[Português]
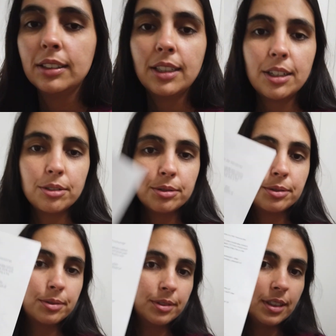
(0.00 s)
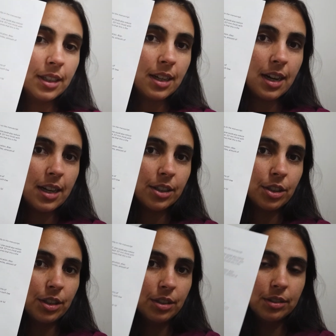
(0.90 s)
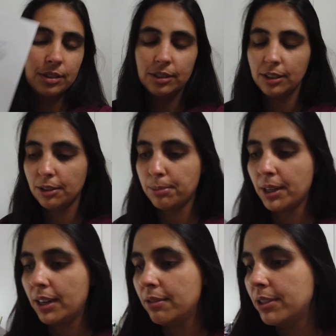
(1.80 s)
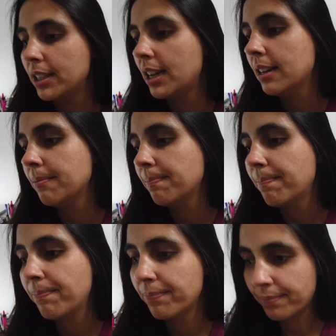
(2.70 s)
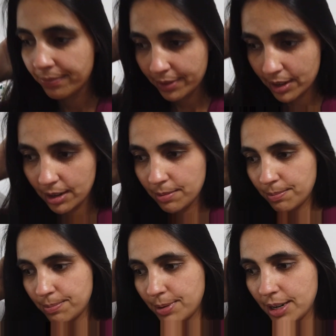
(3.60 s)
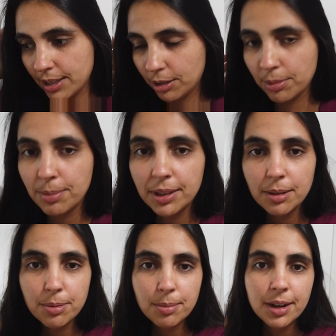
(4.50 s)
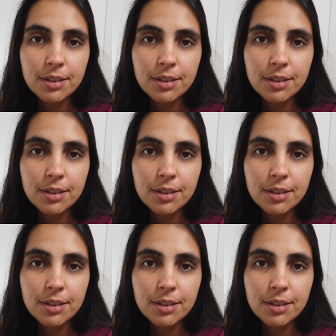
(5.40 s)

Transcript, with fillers: Tem um artigo para revisar, para submeter para uma